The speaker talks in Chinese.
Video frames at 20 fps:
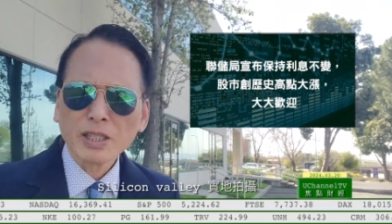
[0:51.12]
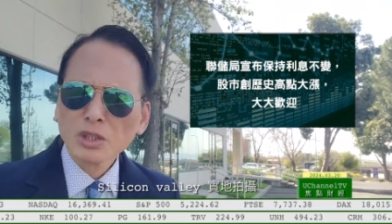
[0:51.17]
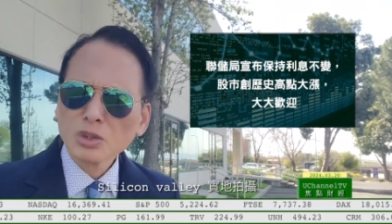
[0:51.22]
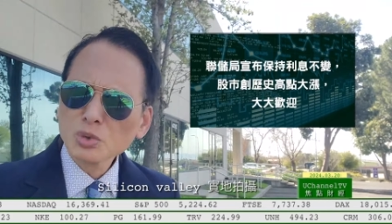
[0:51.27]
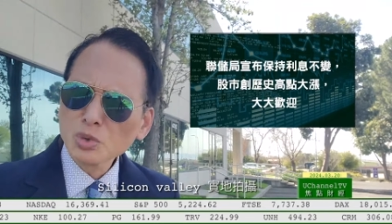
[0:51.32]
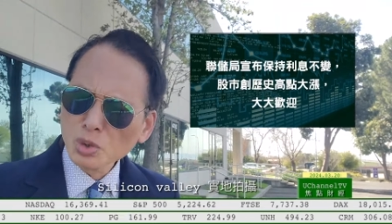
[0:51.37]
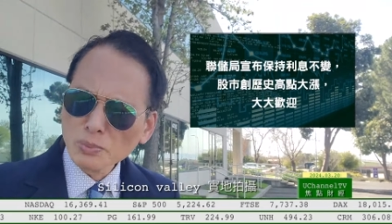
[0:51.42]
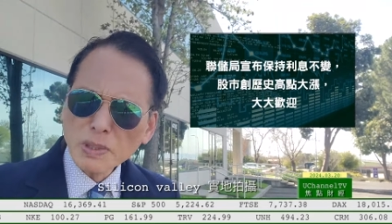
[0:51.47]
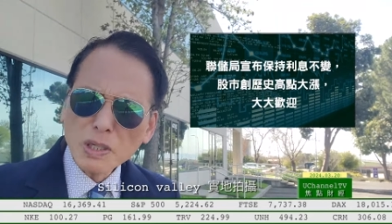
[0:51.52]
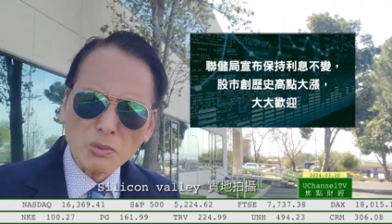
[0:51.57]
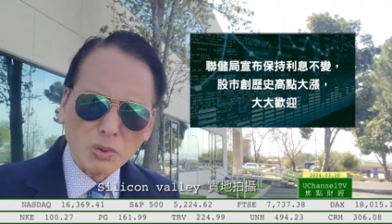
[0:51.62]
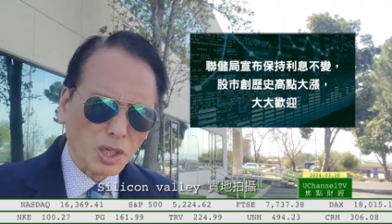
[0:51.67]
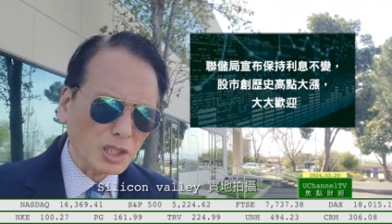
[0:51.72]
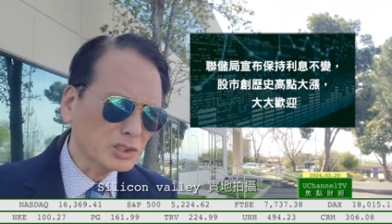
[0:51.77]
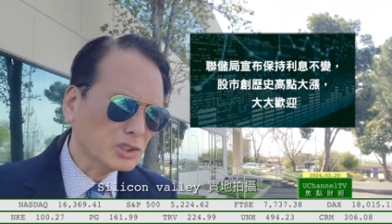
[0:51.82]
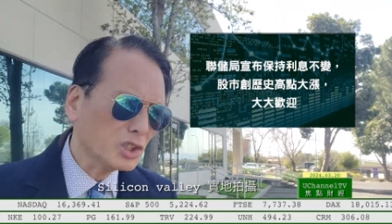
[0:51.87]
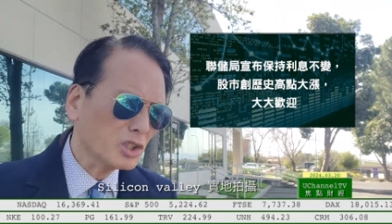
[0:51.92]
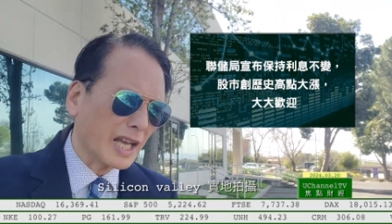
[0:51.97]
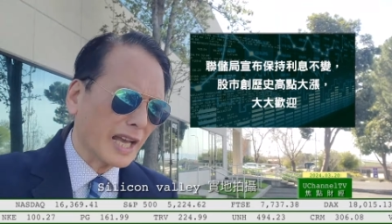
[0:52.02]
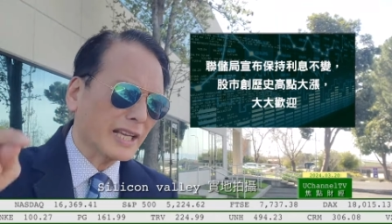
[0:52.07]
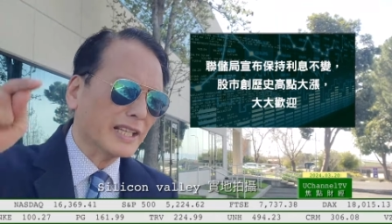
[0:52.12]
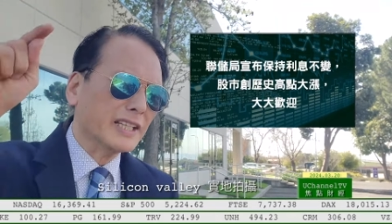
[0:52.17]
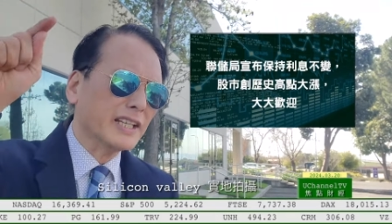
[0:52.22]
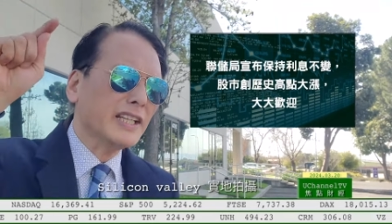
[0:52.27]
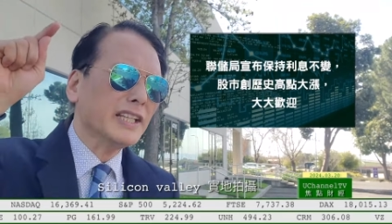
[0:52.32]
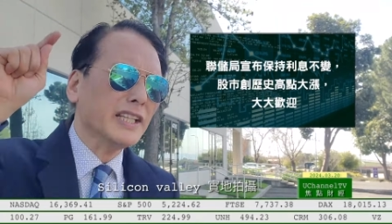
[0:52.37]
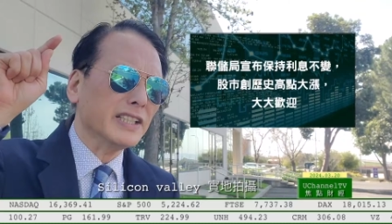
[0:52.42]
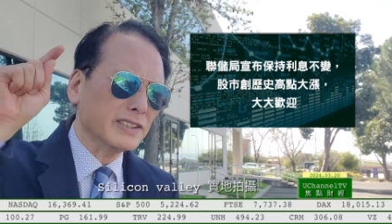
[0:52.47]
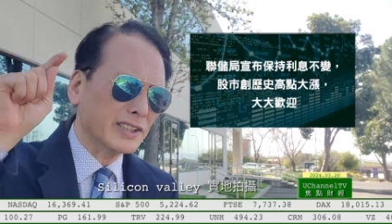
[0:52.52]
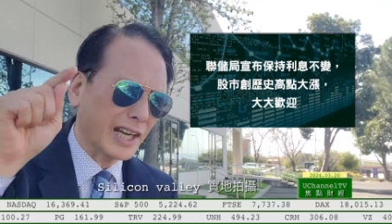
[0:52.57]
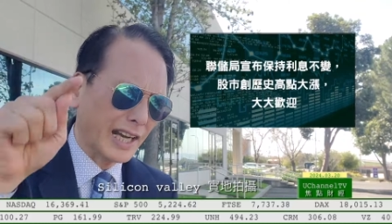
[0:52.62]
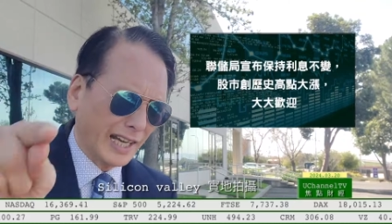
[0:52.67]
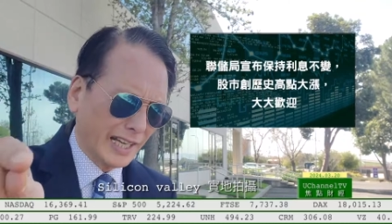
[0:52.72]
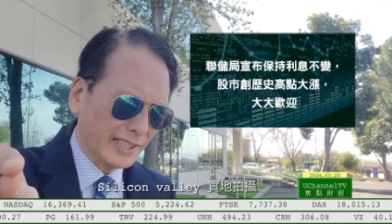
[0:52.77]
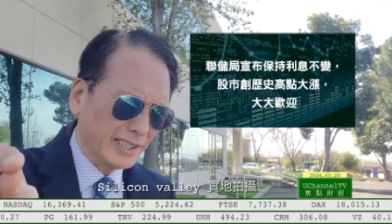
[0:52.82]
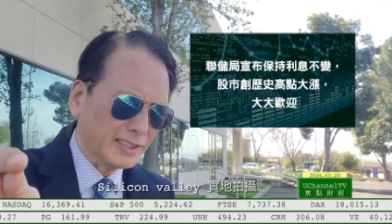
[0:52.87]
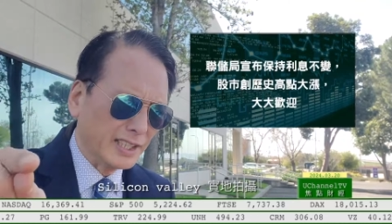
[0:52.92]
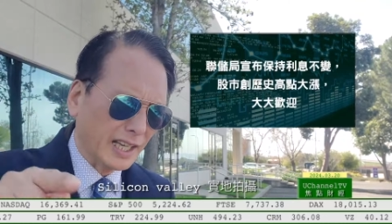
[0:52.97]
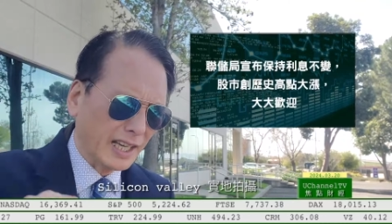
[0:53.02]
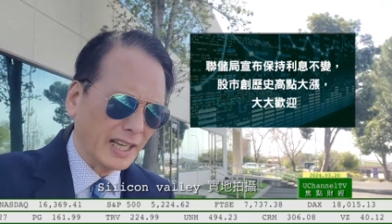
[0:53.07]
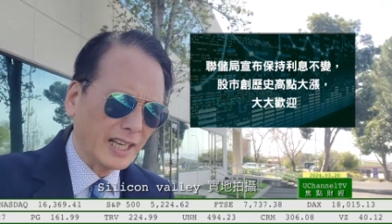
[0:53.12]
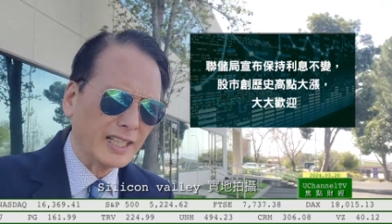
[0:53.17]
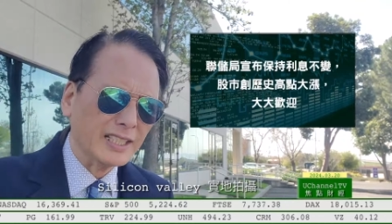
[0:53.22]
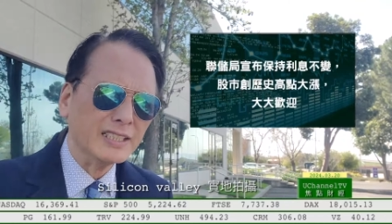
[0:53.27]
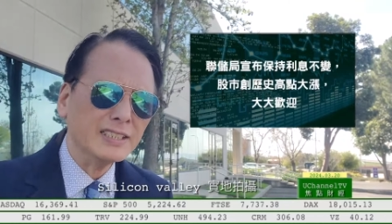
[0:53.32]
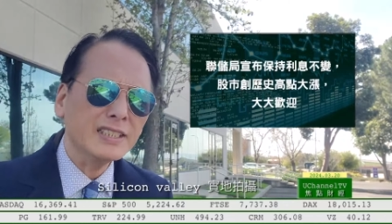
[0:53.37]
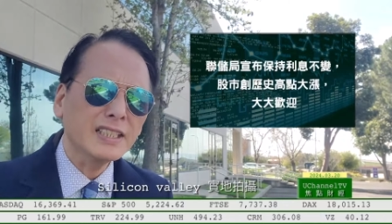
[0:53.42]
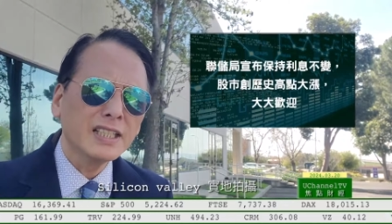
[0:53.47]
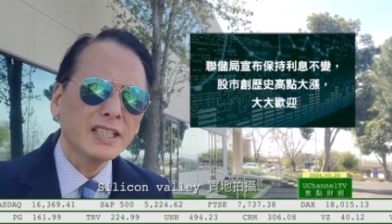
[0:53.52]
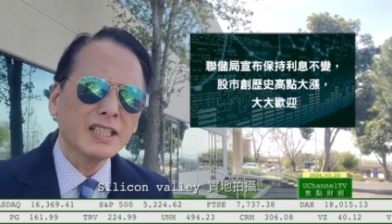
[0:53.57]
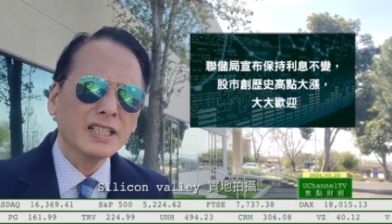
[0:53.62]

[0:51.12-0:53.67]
主播，我就来跟你谈一谈，